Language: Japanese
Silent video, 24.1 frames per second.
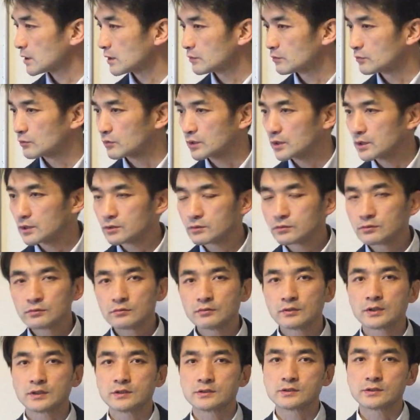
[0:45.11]
えーと、と聞く
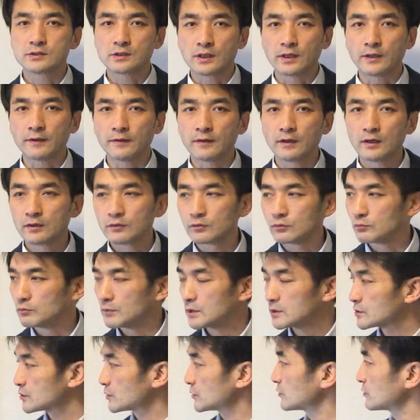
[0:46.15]
のはですねあの
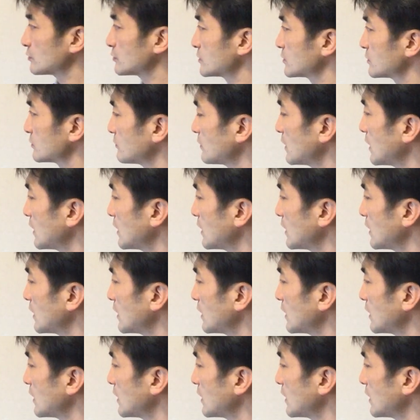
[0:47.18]
まず一つ